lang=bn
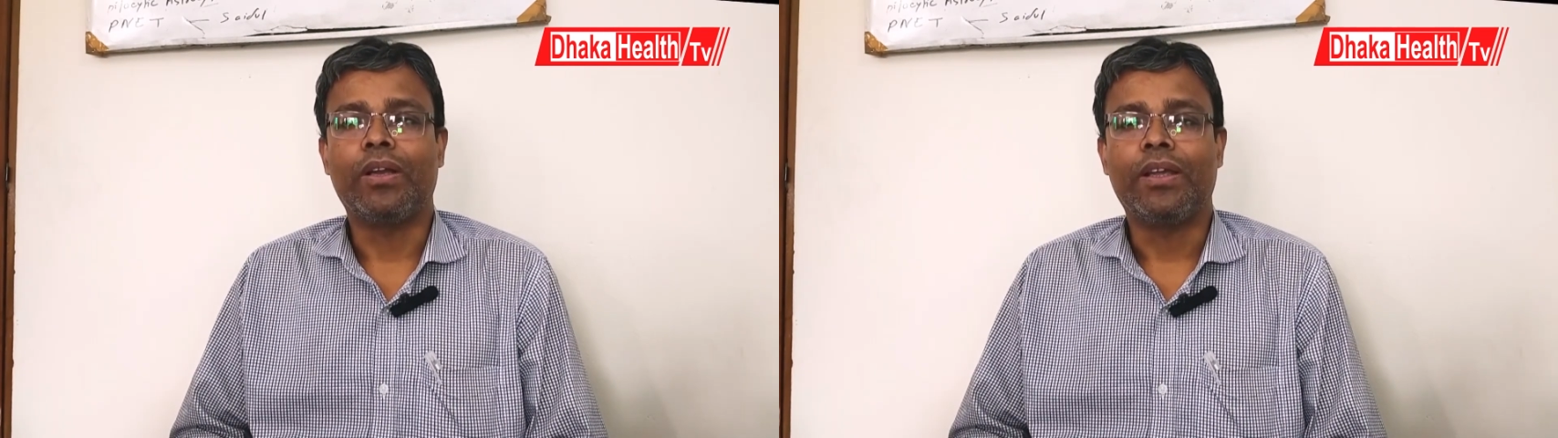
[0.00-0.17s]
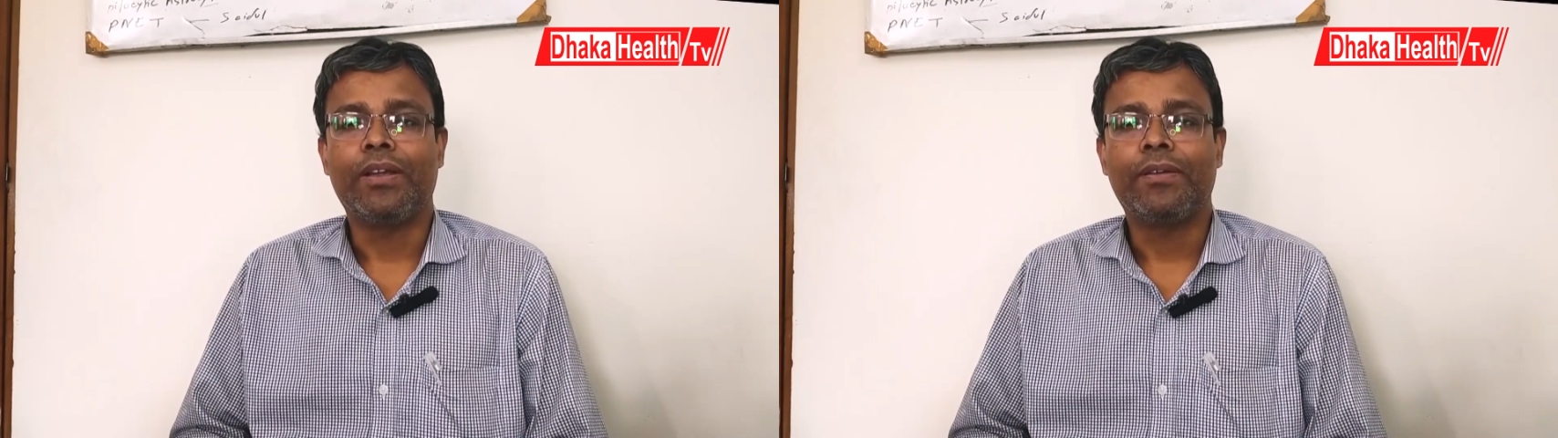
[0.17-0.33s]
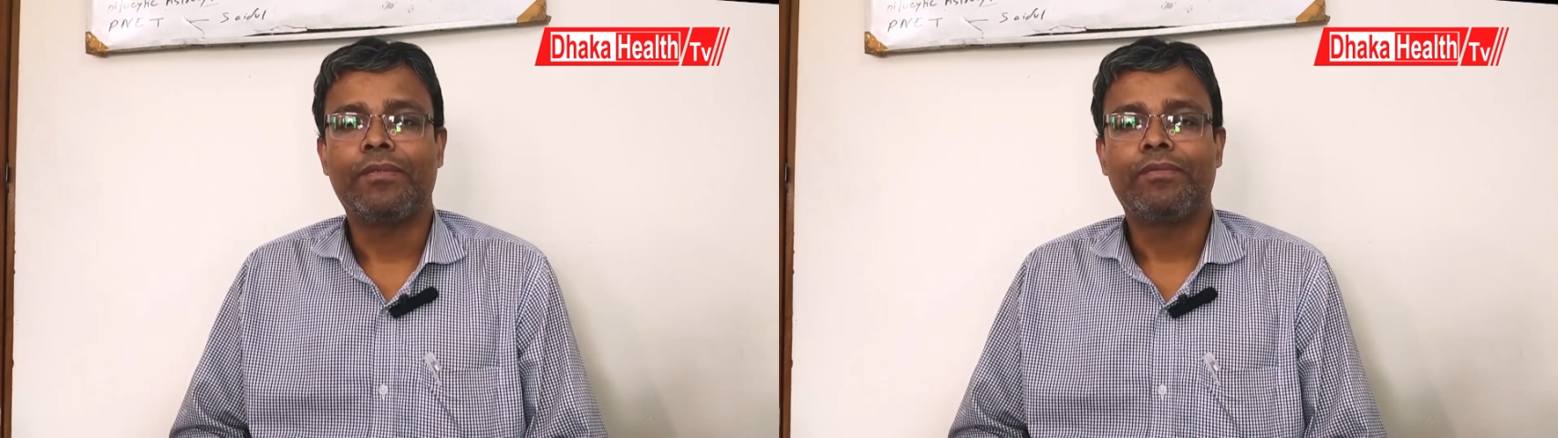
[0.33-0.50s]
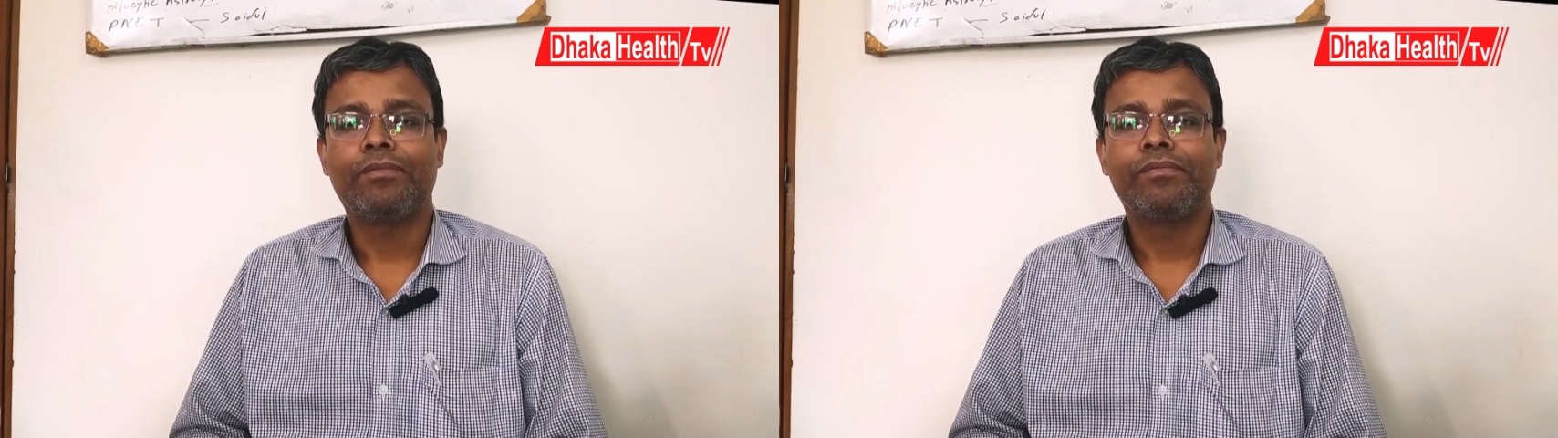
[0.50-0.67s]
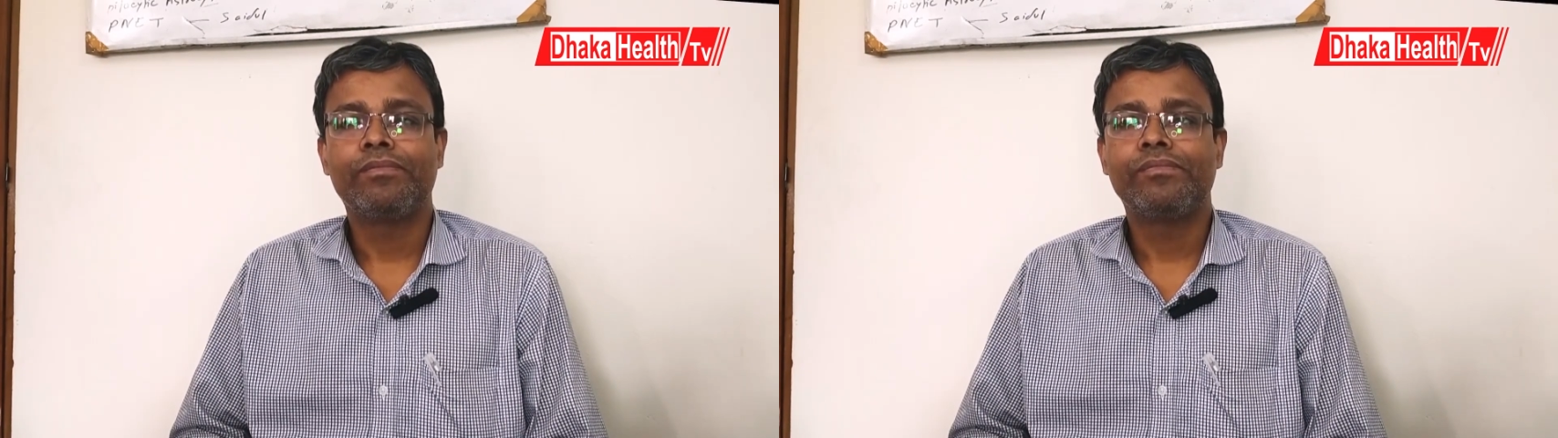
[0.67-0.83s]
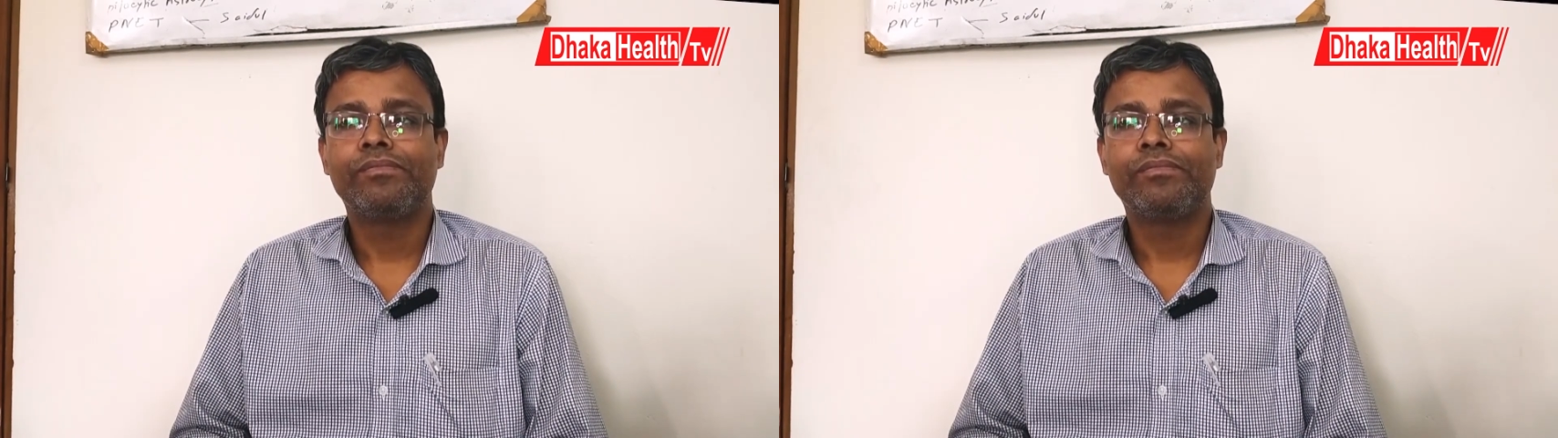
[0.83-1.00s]
বলে
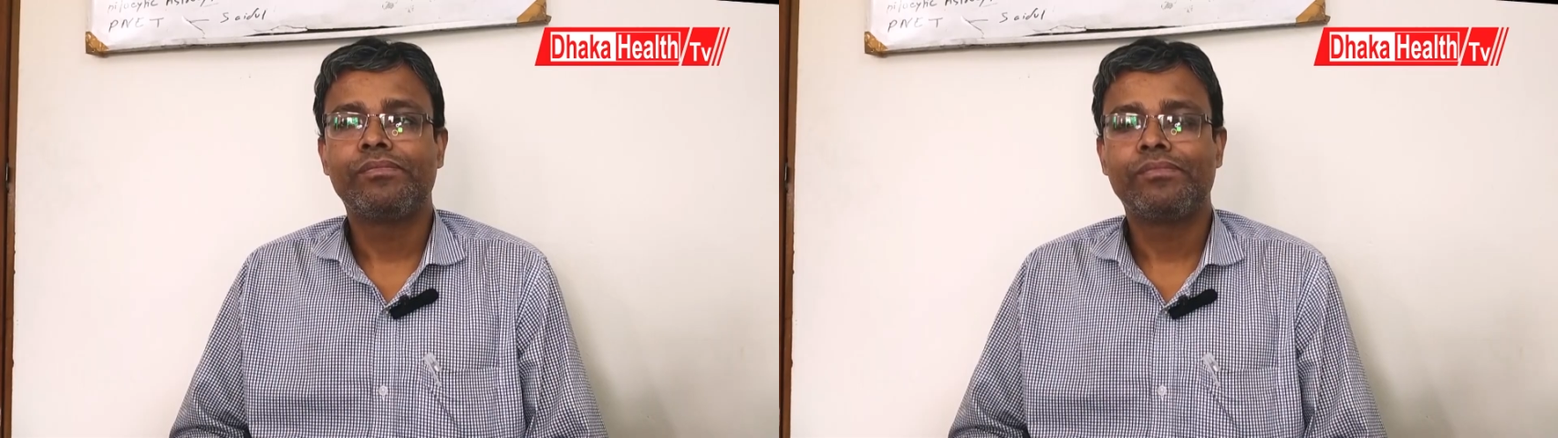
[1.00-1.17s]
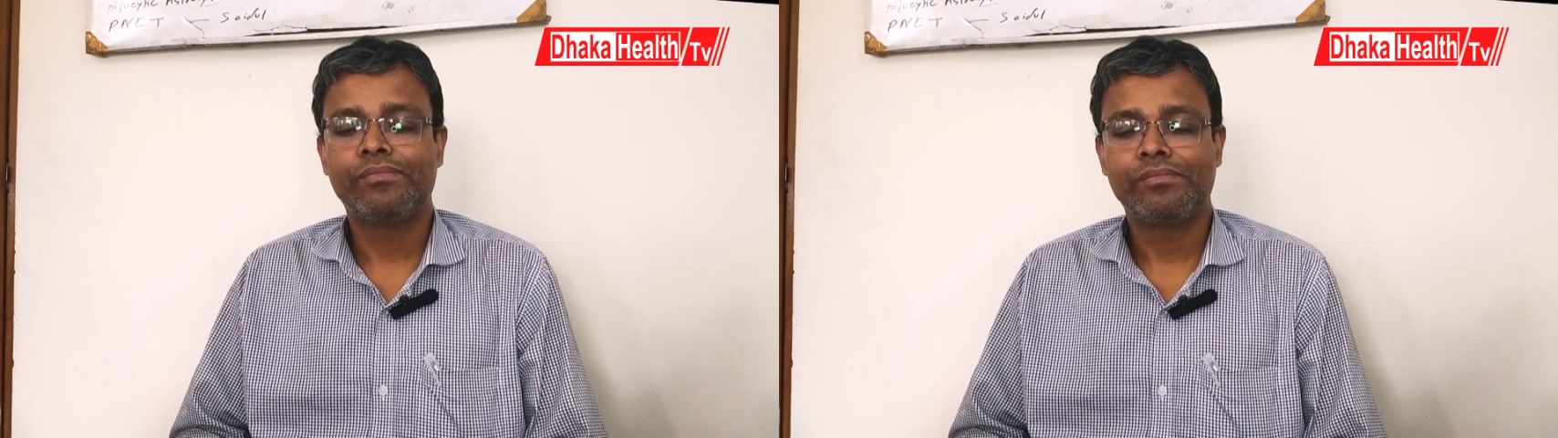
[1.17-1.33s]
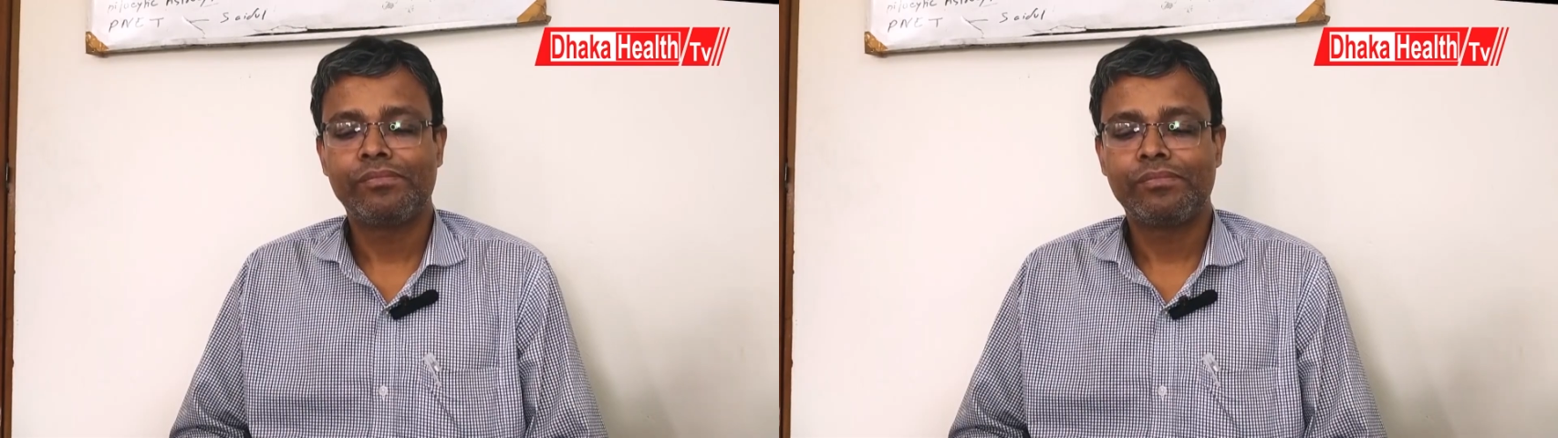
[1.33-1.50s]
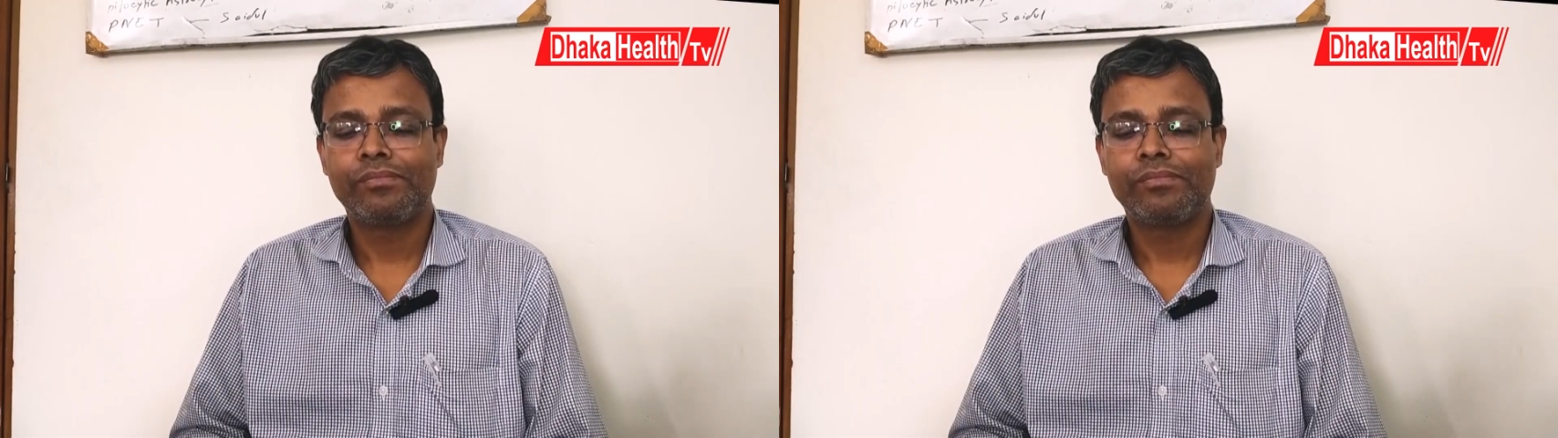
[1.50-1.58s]
ধন্যবাদ স্যার